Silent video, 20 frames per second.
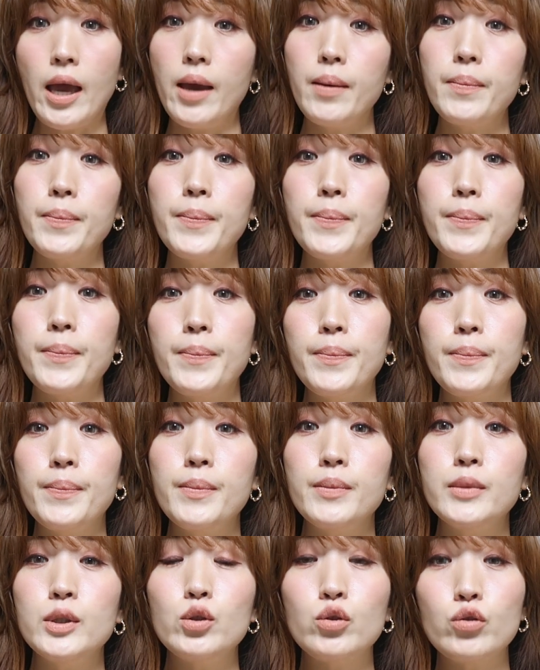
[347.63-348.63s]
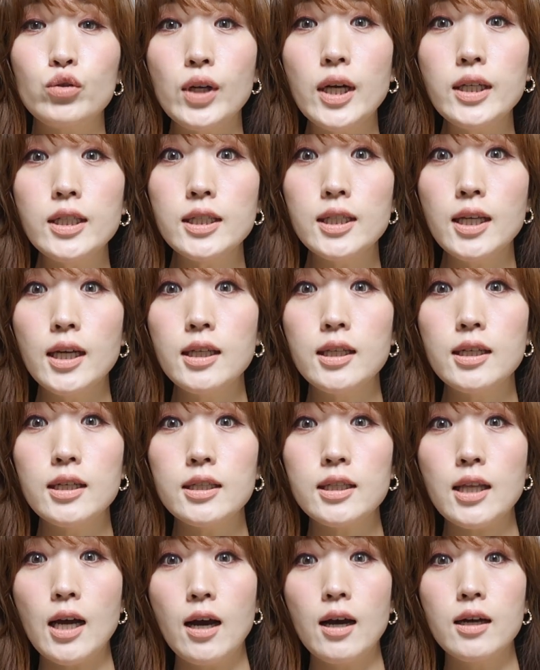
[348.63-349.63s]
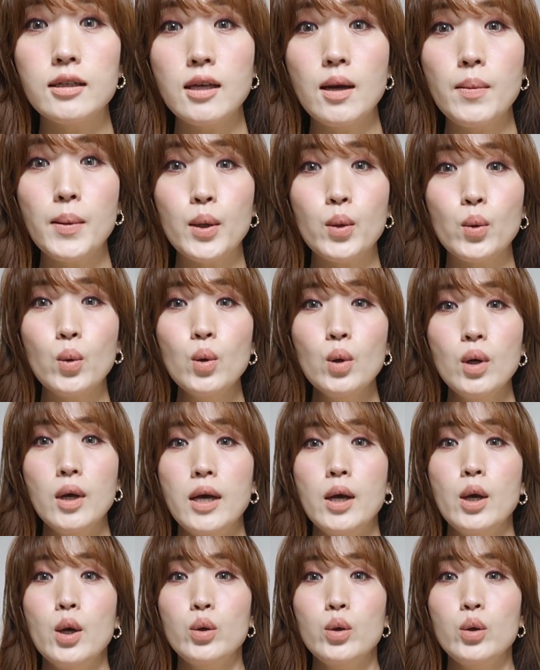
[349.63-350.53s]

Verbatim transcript: M을 두 가지 사이즈를 다 사봤고,